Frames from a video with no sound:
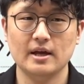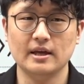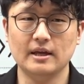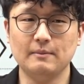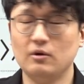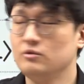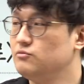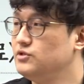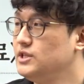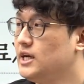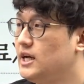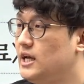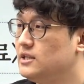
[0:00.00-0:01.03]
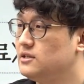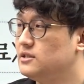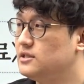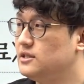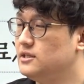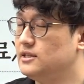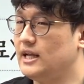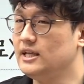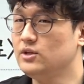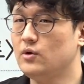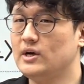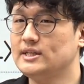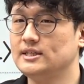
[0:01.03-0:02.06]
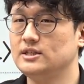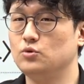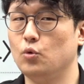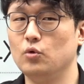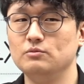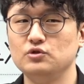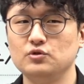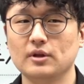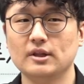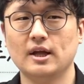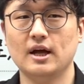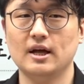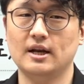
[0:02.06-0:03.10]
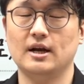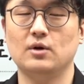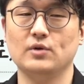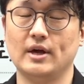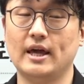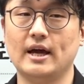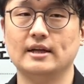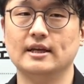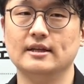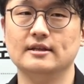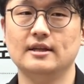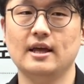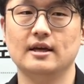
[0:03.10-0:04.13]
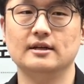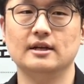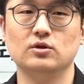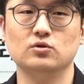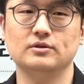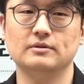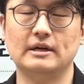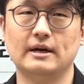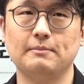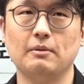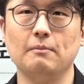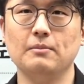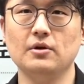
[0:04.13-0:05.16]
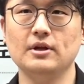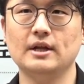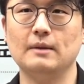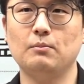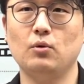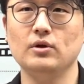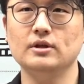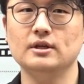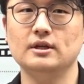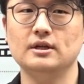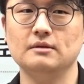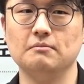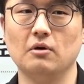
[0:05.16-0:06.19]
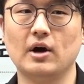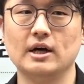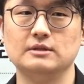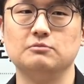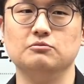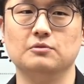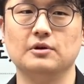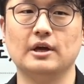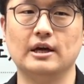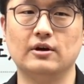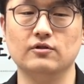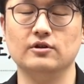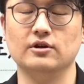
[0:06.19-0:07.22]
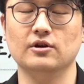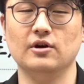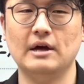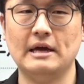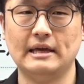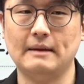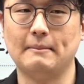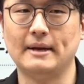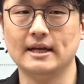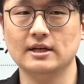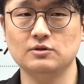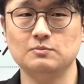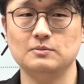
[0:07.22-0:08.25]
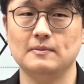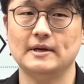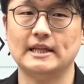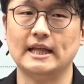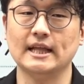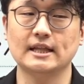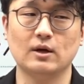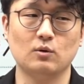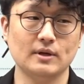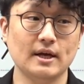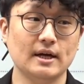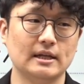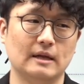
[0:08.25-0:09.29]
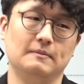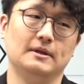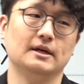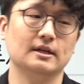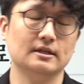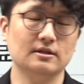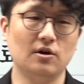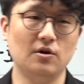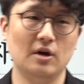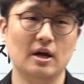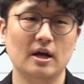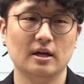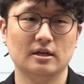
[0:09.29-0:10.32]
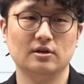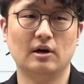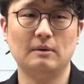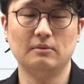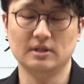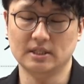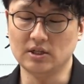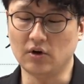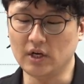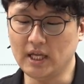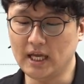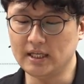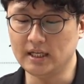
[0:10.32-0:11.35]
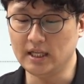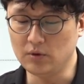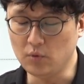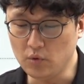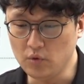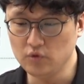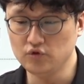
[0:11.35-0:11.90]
이번 문제가 그 난이도가 사실 조금 쉬웠다라고 얘기가 되는데 그래도 제가 변별이 날 포인트들은 몇 가지 분명히 있거든요 이게 마냥 쉽지만 않았다고 생각이 됩니다 그래서 그거 한번 이제 정리해 드리고